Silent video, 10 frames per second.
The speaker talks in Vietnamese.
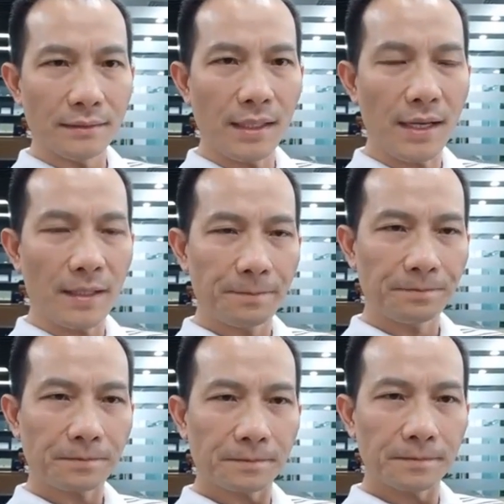Thế là
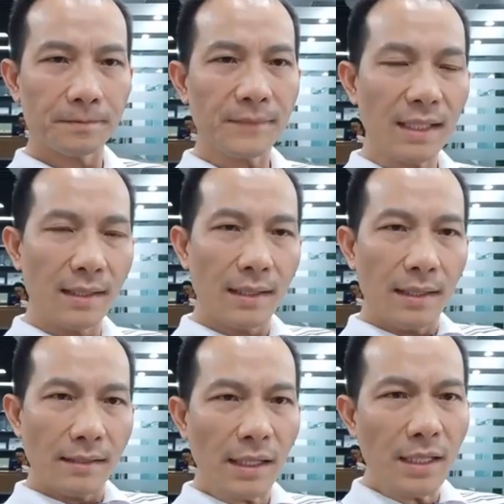
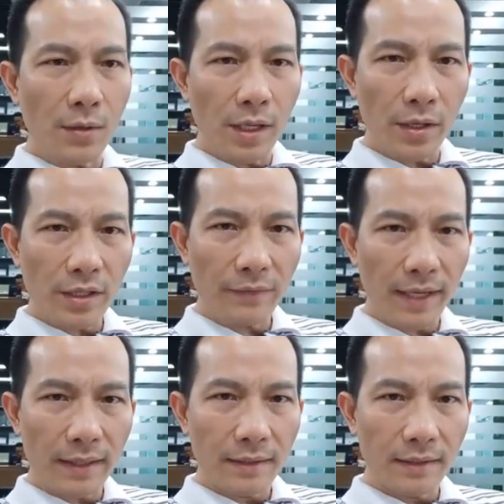rất nhiều người nói như
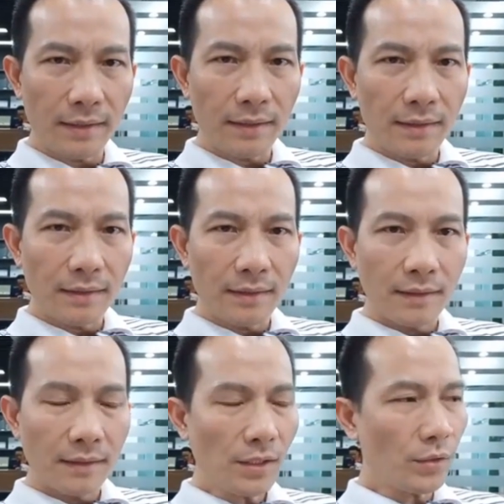vậy.
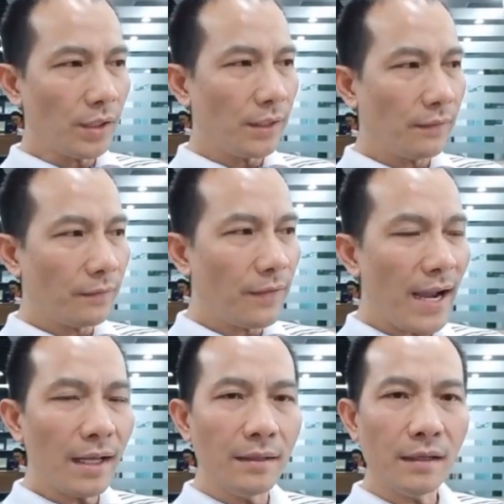Thế rồi thì
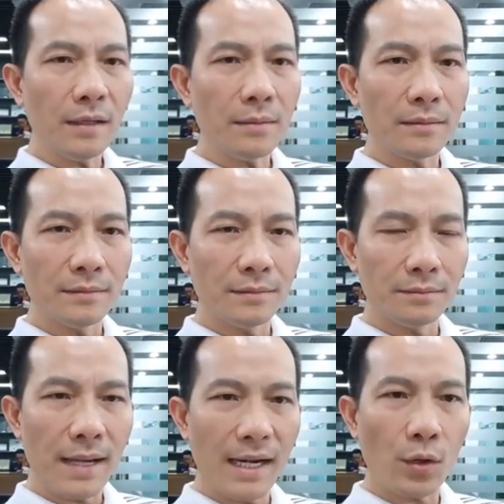vài lần nữa
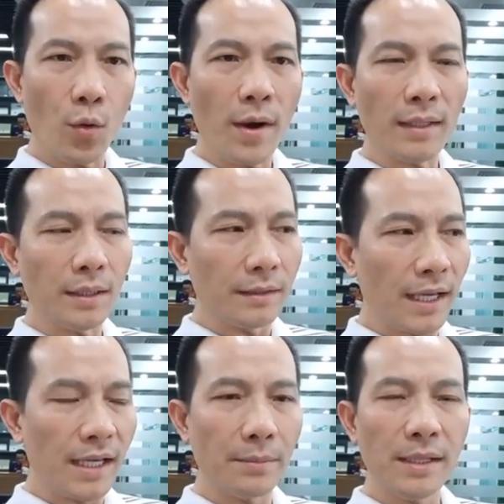bạn đã cố gắng thử
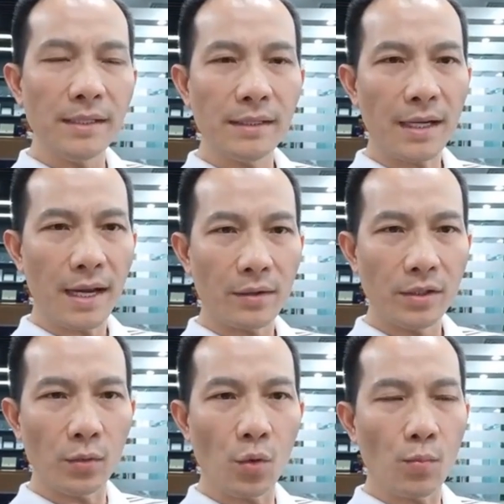thể hiện mình như thế nào,
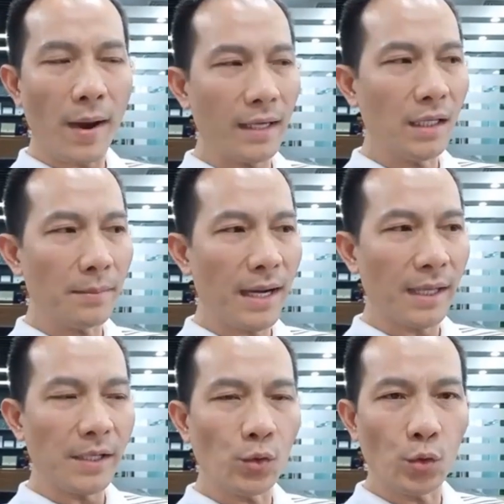nhưng cuối cùng bạn đứng lên bạn
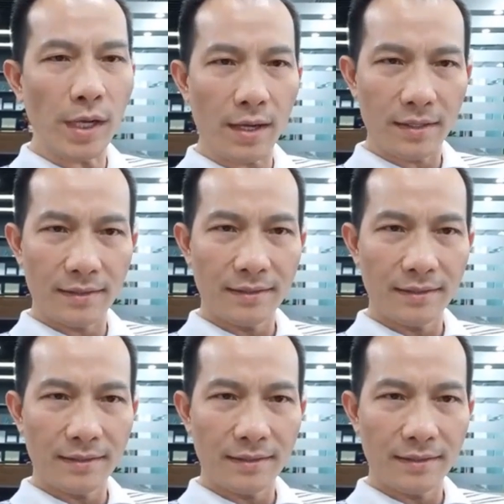cảm thấy run sợ.